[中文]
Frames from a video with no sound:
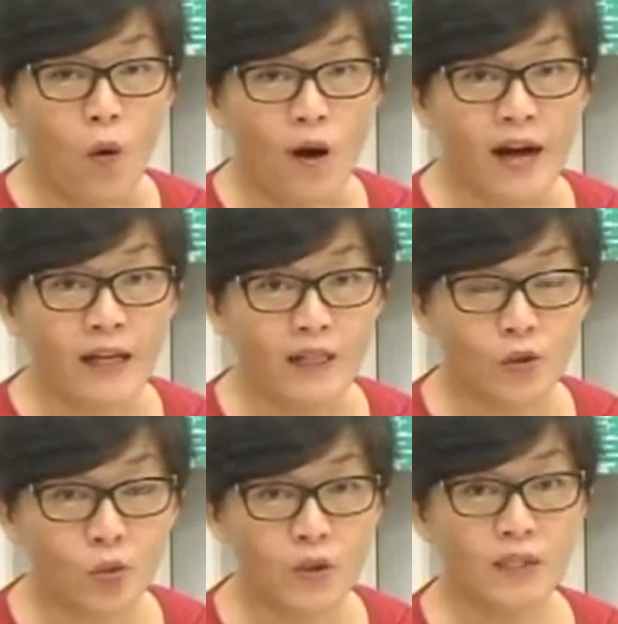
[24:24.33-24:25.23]
花
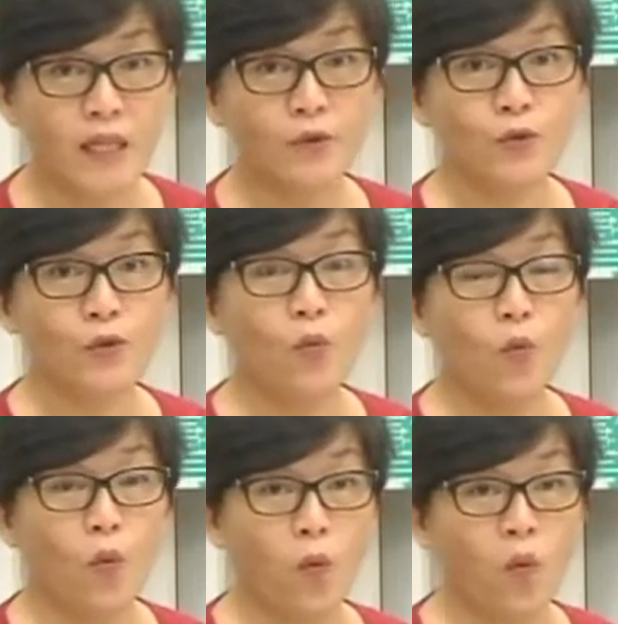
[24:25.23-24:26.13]
很多钱去
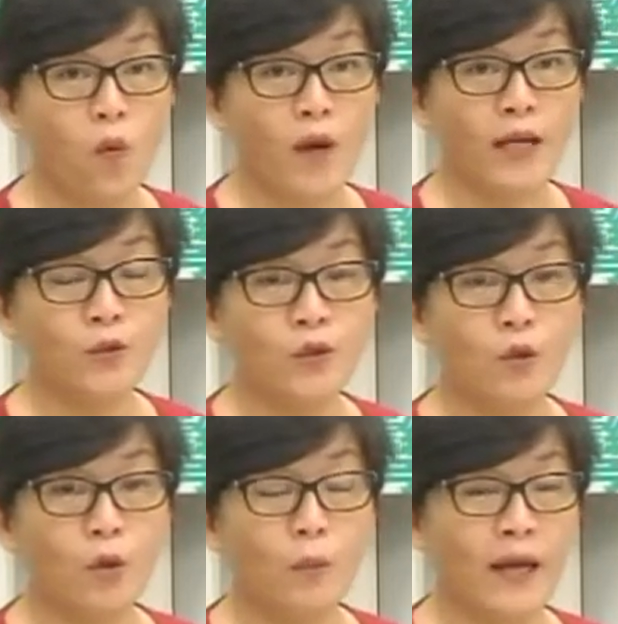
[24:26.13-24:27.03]
国外去
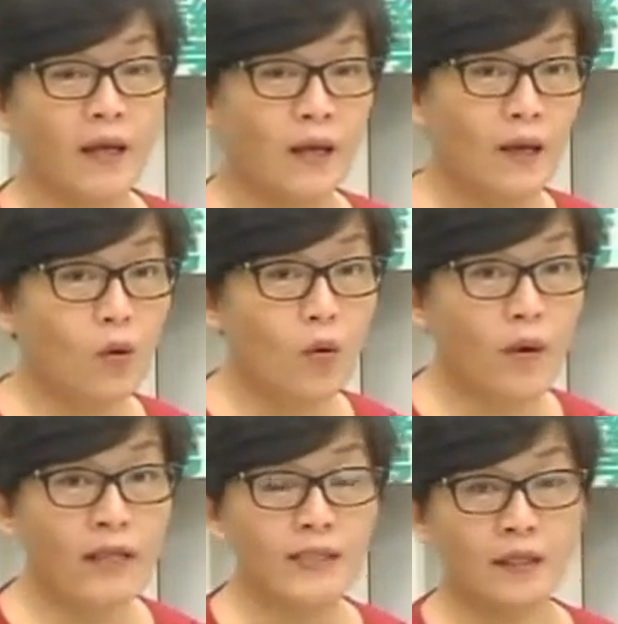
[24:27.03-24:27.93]
购买，国
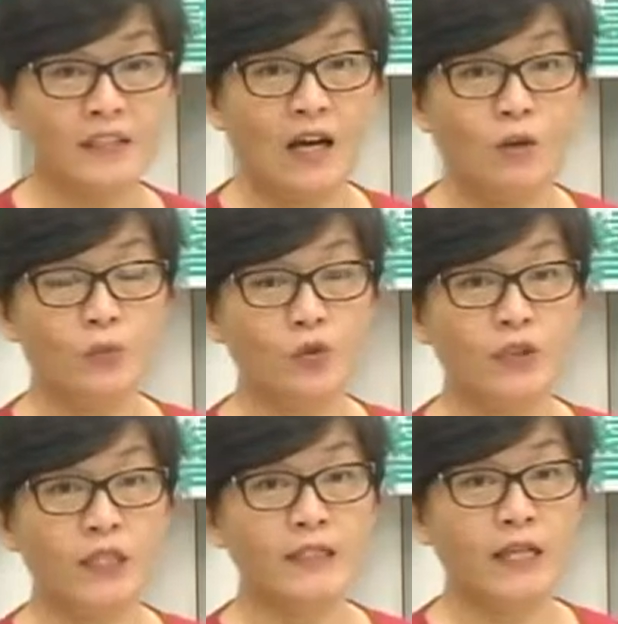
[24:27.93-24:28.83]
外涨价我们就
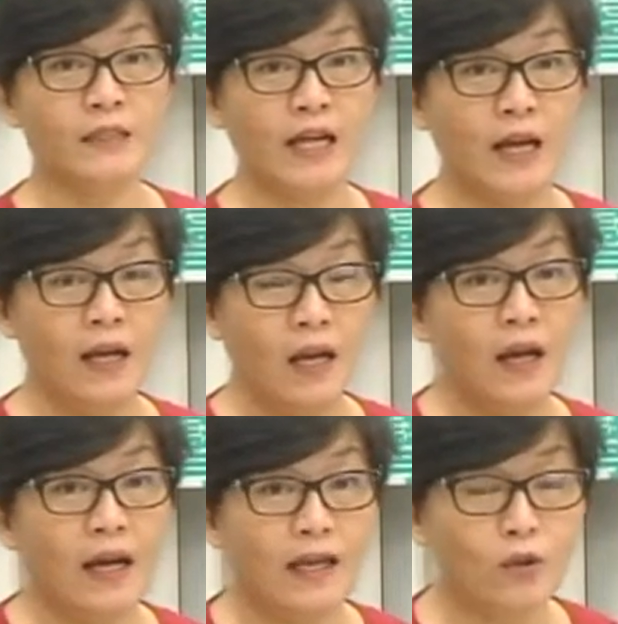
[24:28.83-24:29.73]
得涨价。
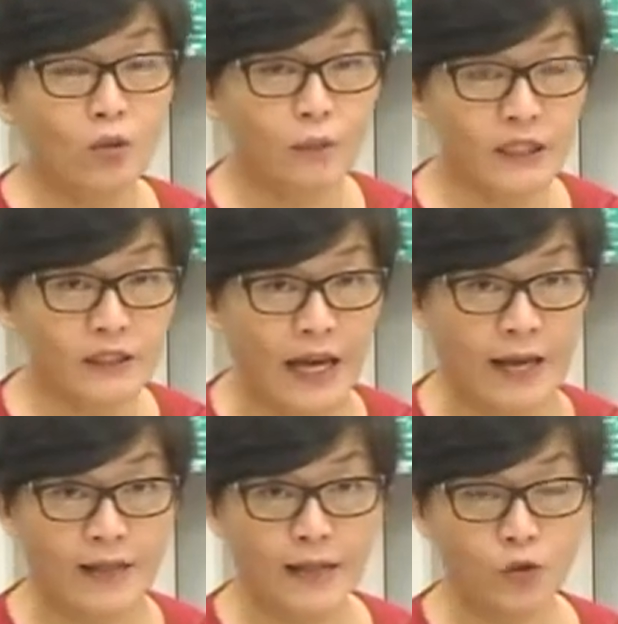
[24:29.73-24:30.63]
还有我们的
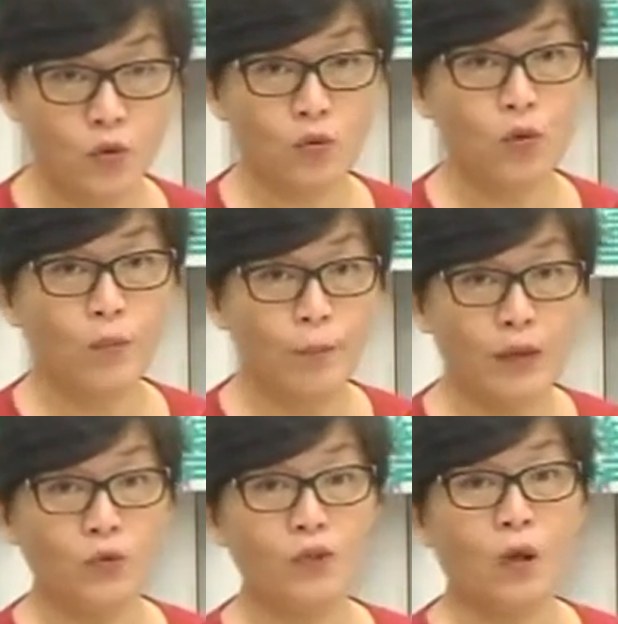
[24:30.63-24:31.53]
台电中油
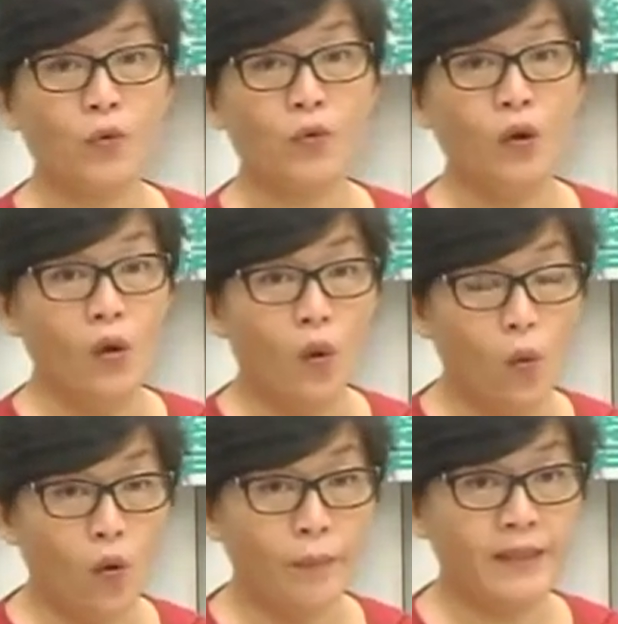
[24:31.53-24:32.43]
没有效率，
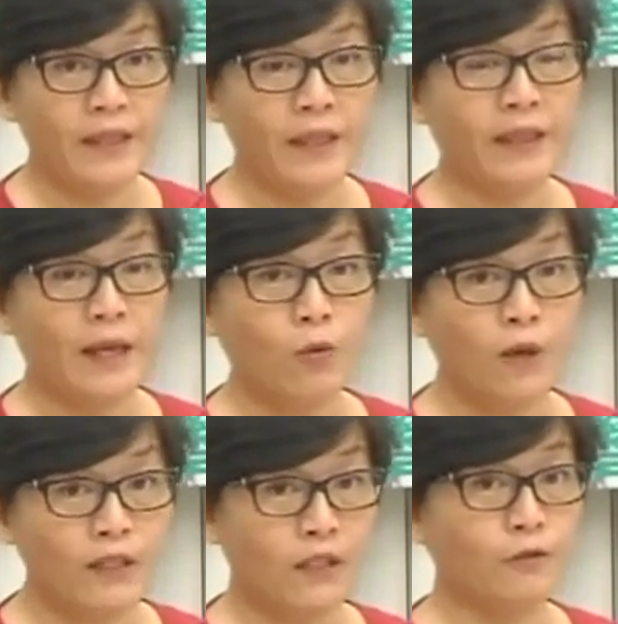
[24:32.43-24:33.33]
我们也得
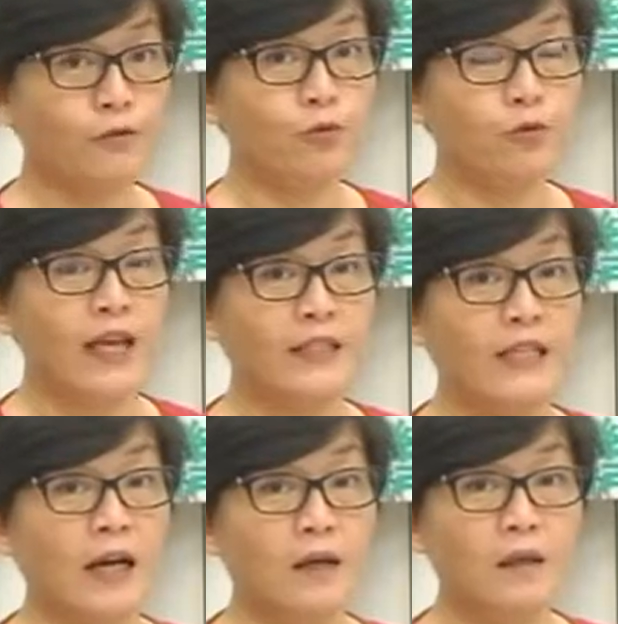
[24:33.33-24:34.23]
为这个付出代
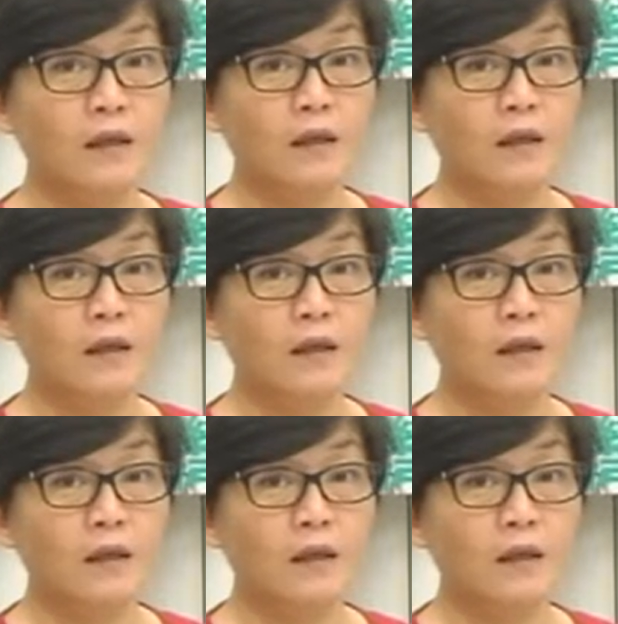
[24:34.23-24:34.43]
价。